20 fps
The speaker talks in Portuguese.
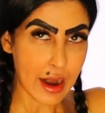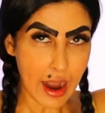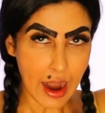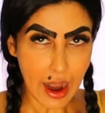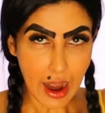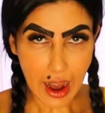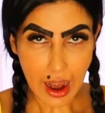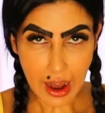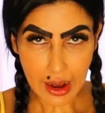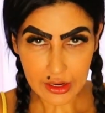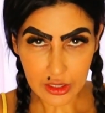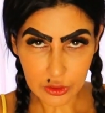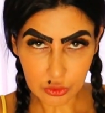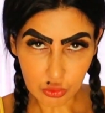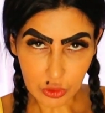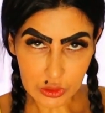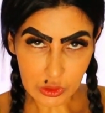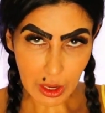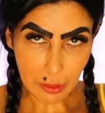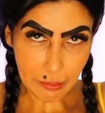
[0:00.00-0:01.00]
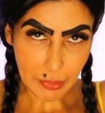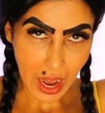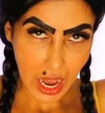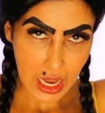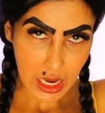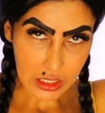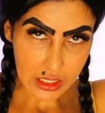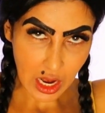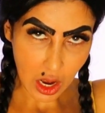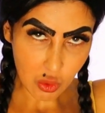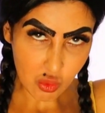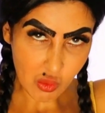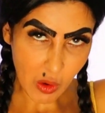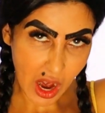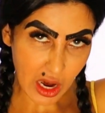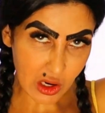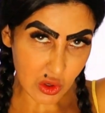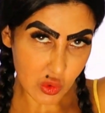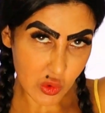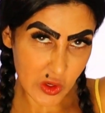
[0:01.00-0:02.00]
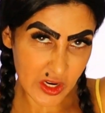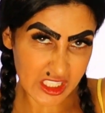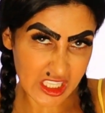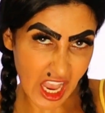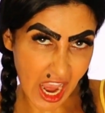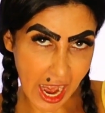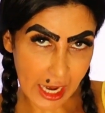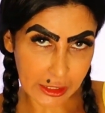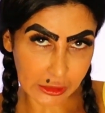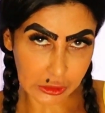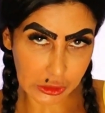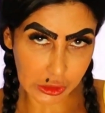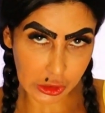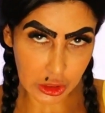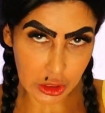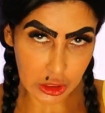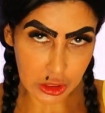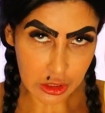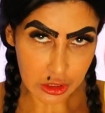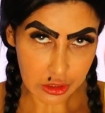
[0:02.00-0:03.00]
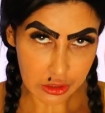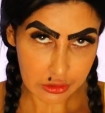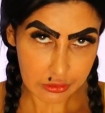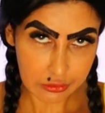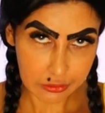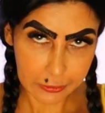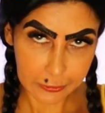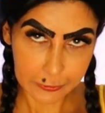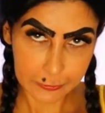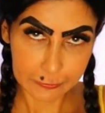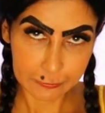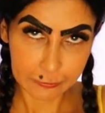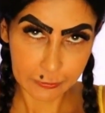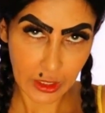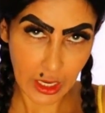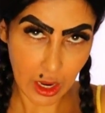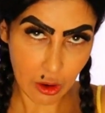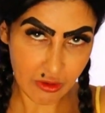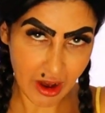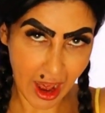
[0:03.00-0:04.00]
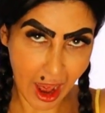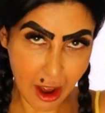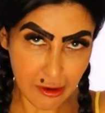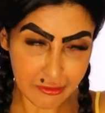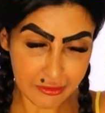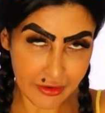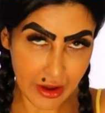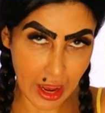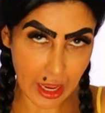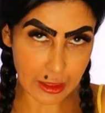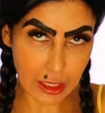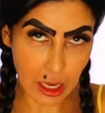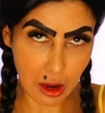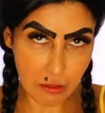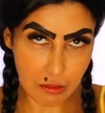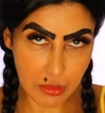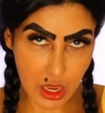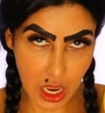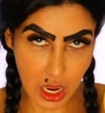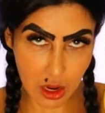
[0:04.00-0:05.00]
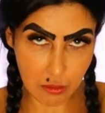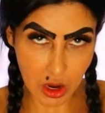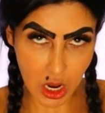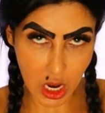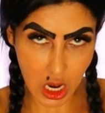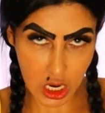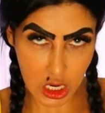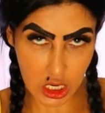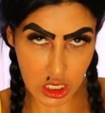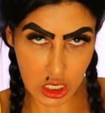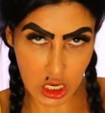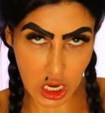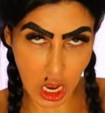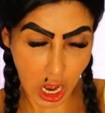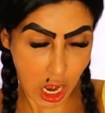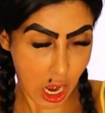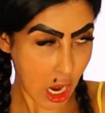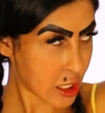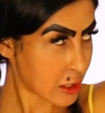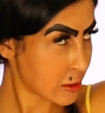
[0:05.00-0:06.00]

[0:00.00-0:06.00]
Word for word: Ah, tô atrapalhando alguma coisa aqui. Quero café também, maninha.